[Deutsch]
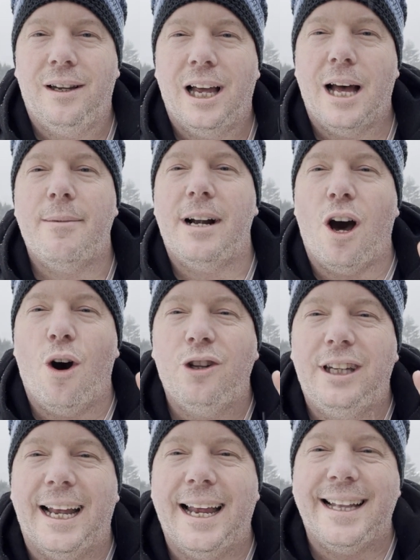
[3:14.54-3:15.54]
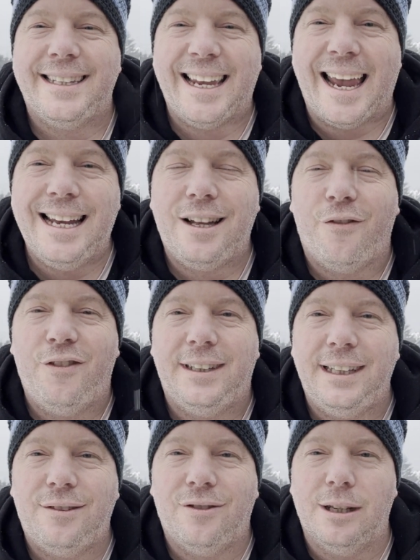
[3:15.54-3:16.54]
Aber auch der Zeit für
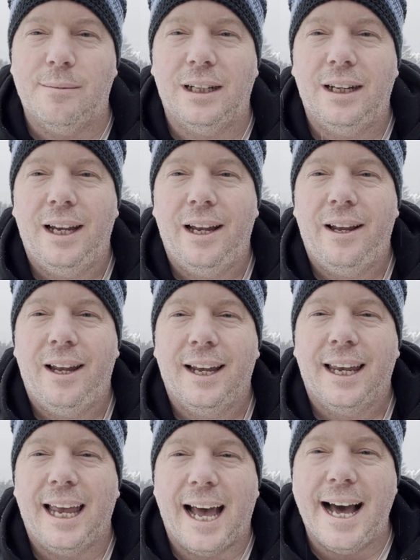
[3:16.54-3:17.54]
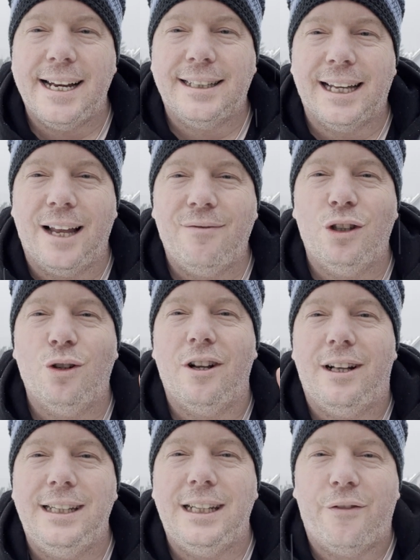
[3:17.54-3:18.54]
dich zu nehmen. Gerade dann, wenn du
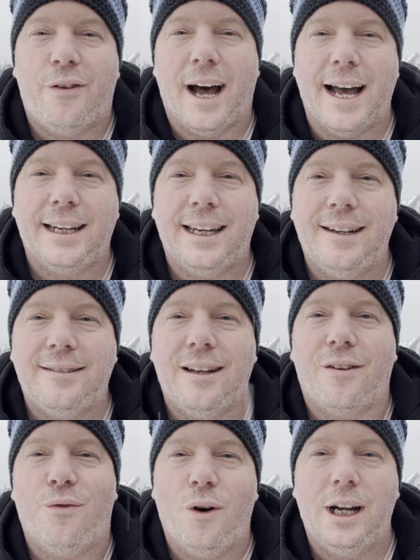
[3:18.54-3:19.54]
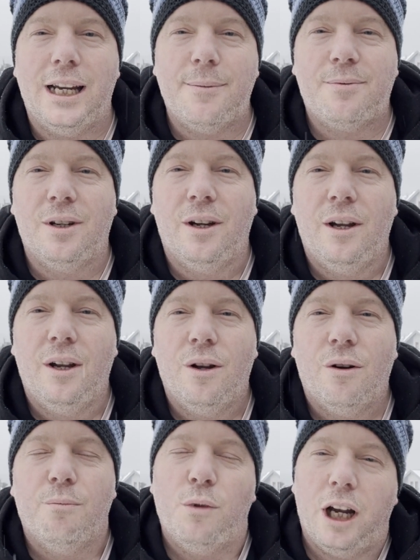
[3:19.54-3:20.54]
als Leader vorangehst, es vorlebst
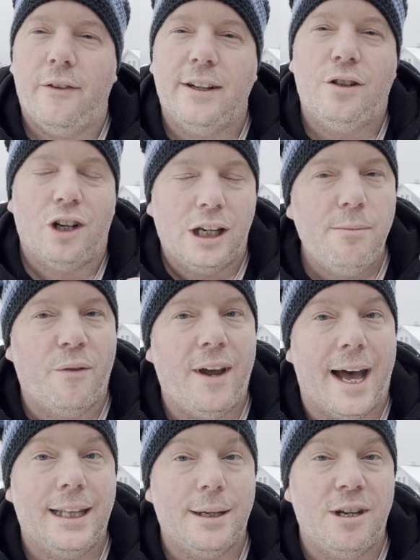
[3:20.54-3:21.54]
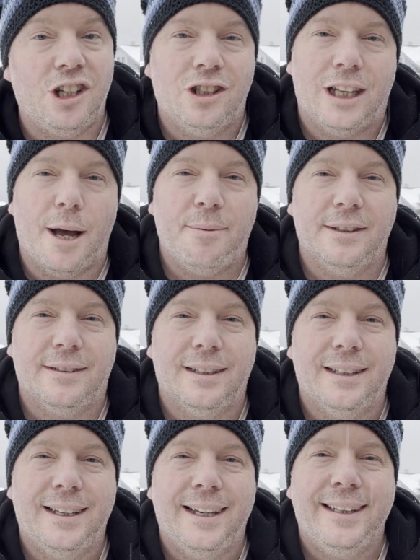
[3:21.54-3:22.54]
und möglicherweise auch immer für andere Menschen da
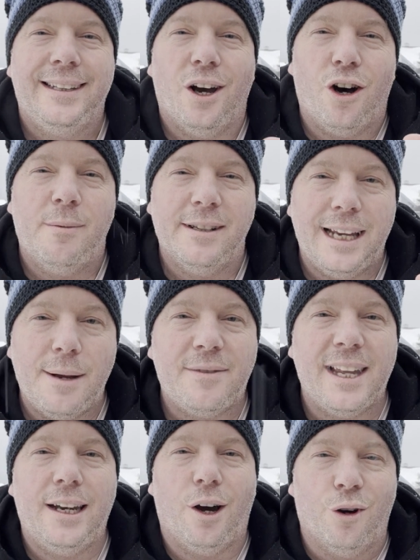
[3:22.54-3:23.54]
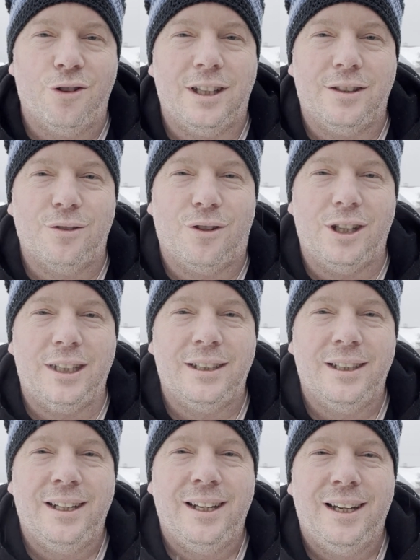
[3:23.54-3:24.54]
bist, dir auch mal selbst eine Auszeit zu
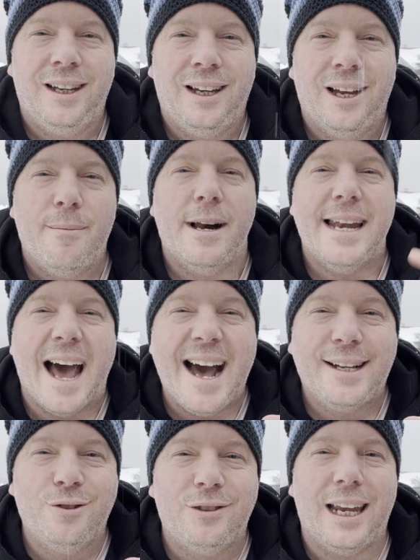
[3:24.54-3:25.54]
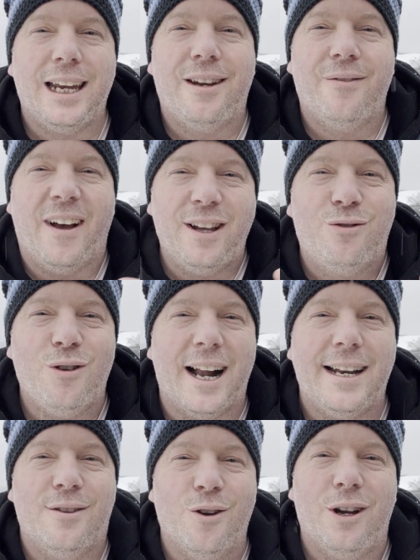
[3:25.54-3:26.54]
gönnen mal nachzudenken, was du
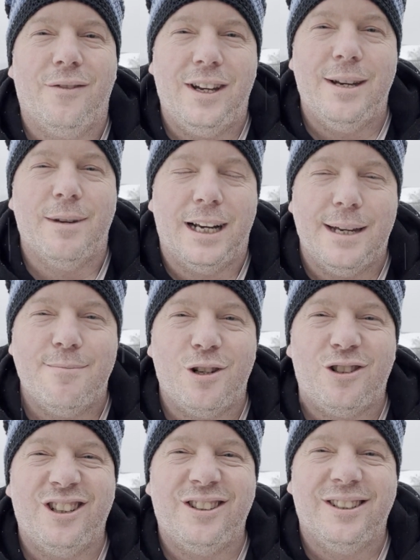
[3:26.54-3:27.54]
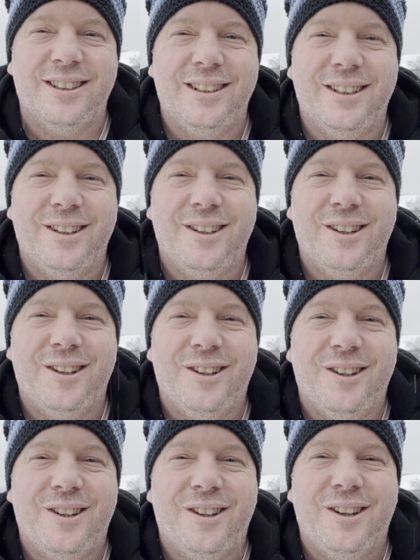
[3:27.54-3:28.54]
alles noch im Leben erleben möchtest
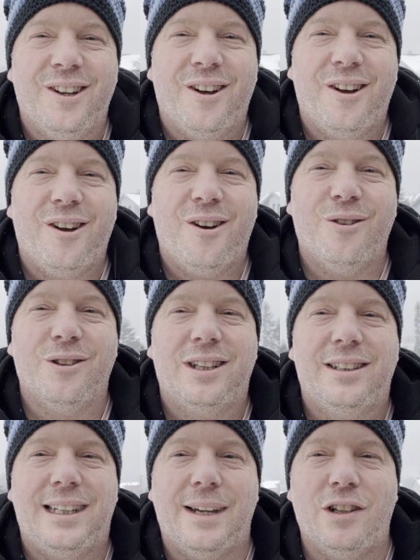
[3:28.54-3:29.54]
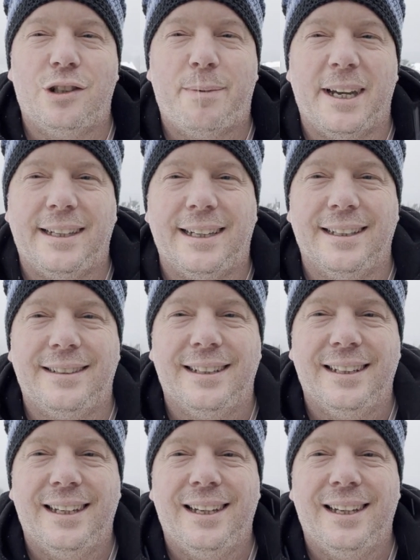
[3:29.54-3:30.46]
und dementsprechend